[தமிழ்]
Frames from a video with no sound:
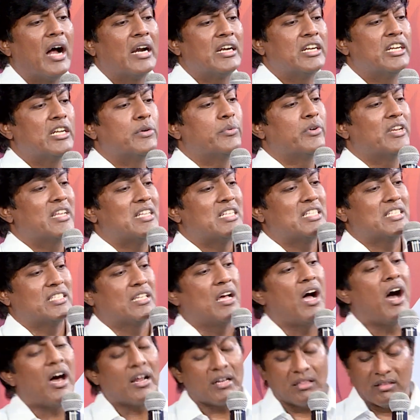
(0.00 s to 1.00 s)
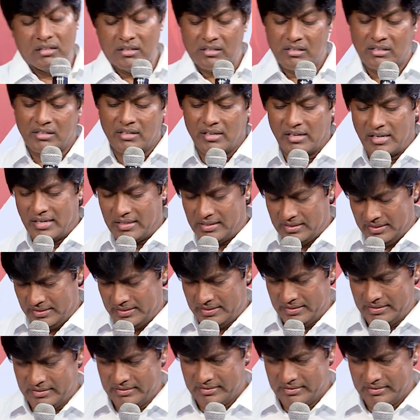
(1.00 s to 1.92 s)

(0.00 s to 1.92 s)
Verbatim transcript: ஆண்டவரை சார்ந்து இருக்கிறது